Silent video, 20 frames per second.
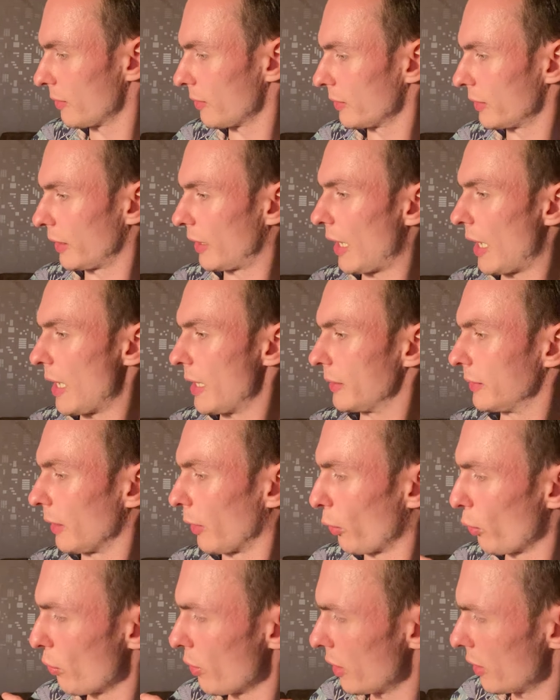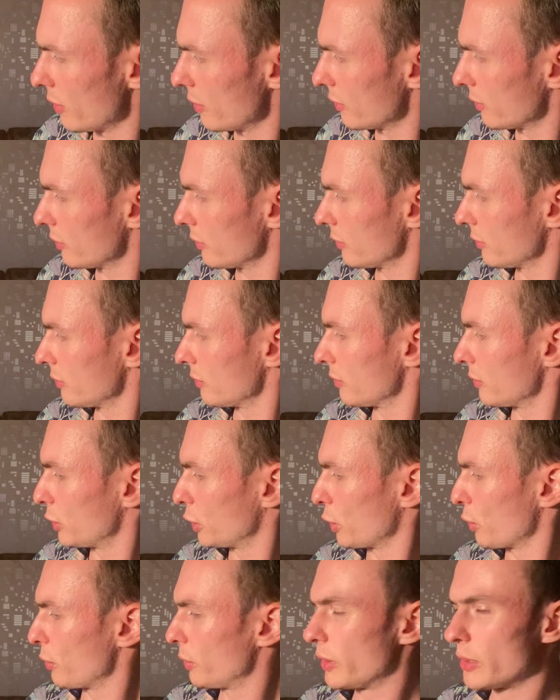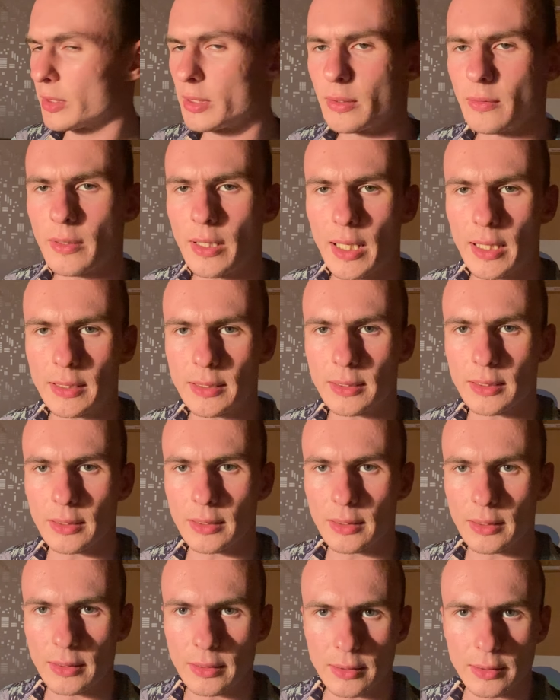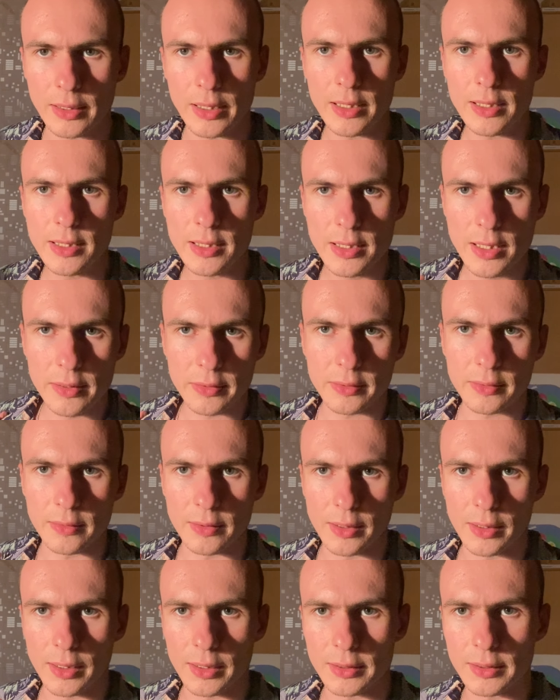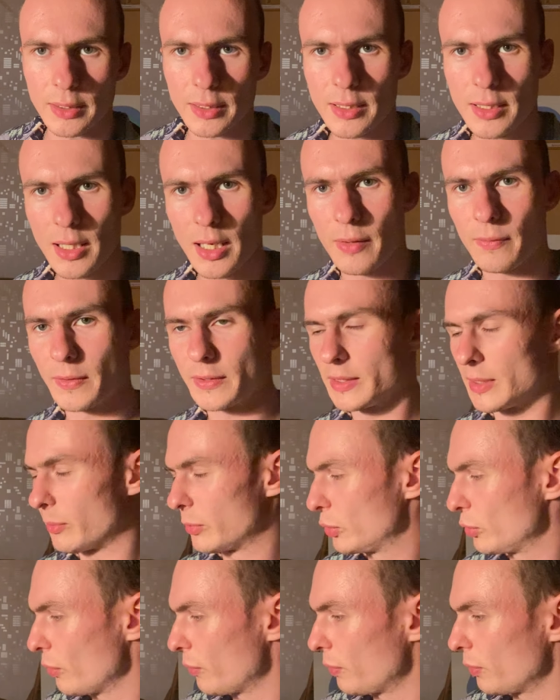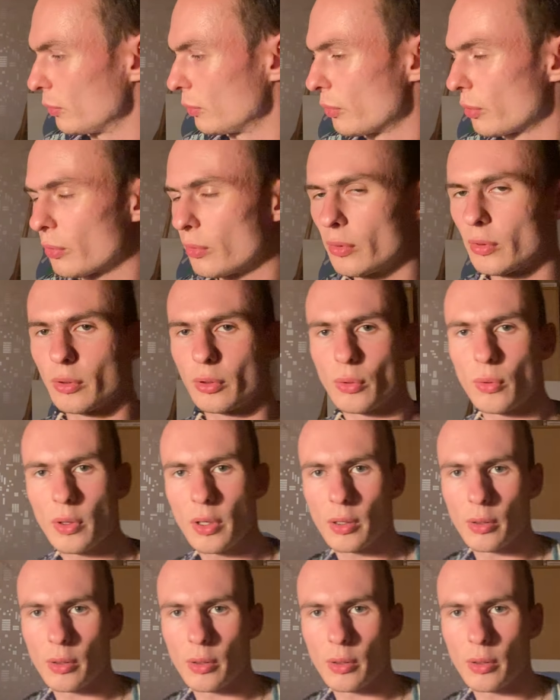такая-то роль, э, шоу называется «Найди девственника среди альфа-самцов». Ну, роль,